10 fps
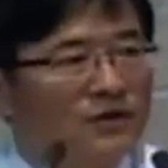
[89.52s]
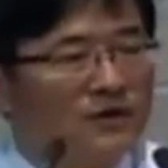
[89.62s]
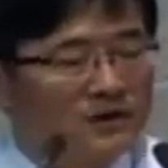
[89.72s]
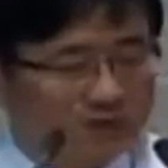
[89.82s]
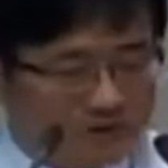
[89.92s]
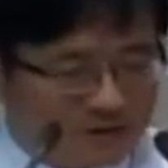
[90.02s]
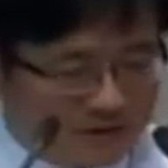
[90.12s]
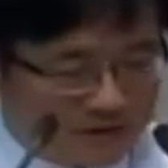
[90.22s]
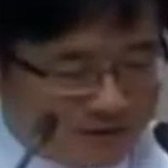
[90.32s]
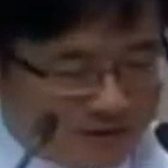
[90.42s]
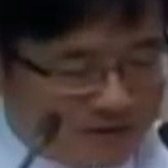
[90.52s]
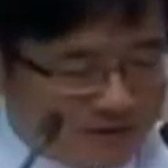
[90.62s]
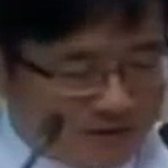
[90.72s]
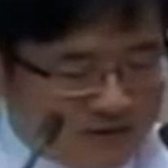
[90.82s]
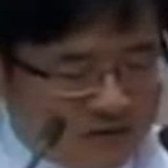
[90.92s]
그
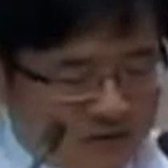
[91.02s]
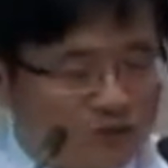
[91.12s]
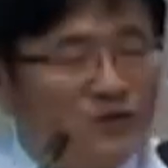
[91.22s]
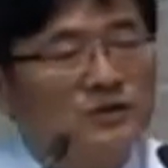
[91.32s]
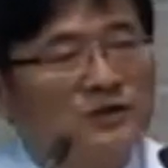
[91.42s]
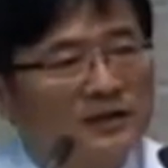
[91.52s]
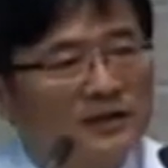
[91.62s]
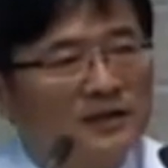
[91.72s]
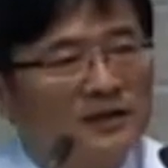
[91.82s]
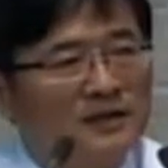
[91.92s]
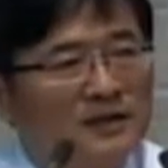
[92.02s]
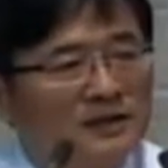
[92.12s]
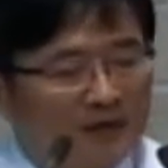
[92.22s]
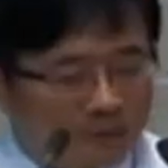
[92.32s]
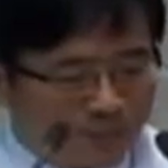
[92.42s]
자녀들이나 가족들이
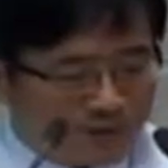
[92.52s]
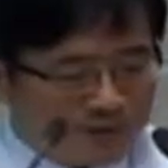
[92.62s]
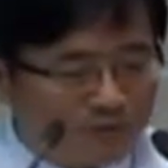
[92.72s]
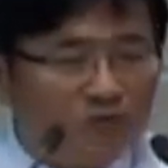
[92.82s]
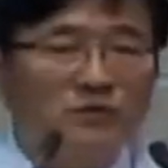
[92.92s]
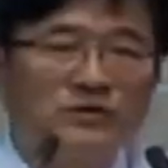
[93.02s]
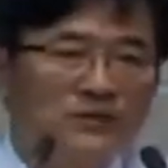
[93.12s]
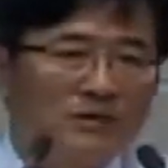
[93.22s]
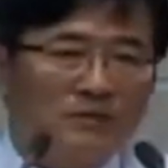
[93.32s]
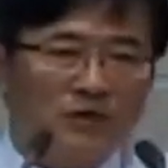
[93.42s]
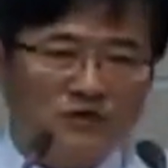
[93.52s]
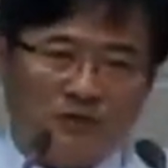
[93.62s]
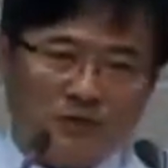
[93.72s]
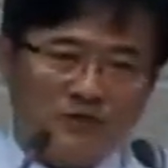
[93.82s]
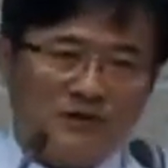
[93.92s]
그 아파하는 부분들을 먼저
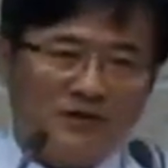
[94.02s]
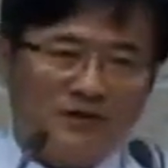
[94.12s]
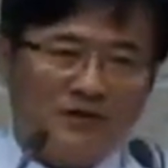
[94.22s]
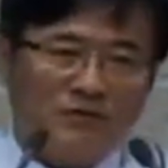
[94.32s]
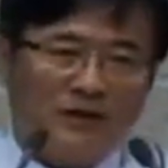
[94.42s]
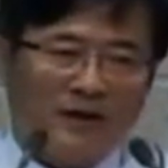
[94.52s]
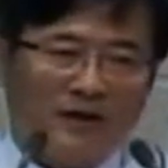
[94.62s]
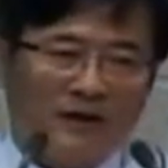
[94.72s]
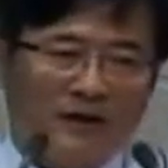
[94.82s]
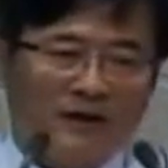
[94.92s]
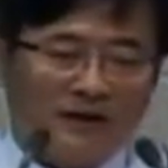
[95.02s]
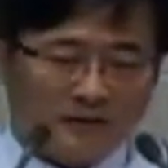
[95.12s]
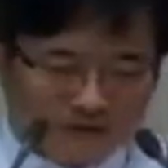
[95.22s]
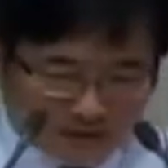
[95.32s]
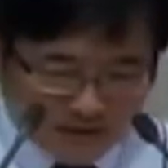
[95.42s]
보셨기 때문에
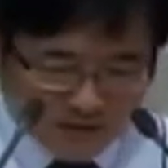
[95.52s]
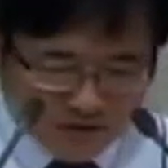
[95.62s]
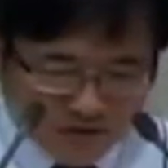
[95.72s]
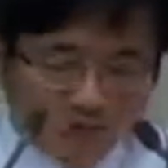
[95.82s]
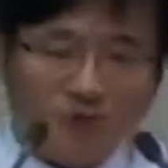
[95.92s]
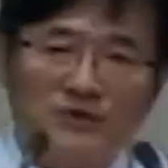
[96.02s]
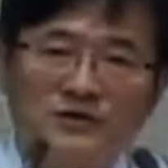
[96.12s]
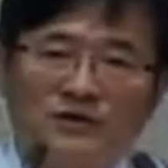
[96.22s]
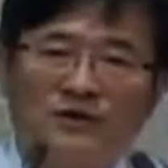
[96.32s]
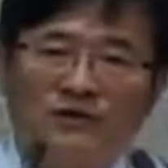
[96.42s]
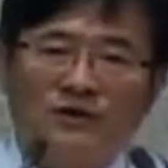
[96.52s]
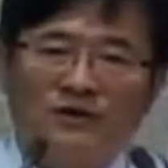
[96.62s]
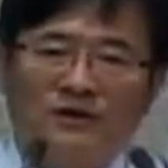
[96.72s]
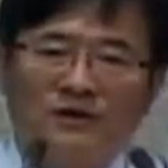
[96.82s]
그 드라마를 보면서도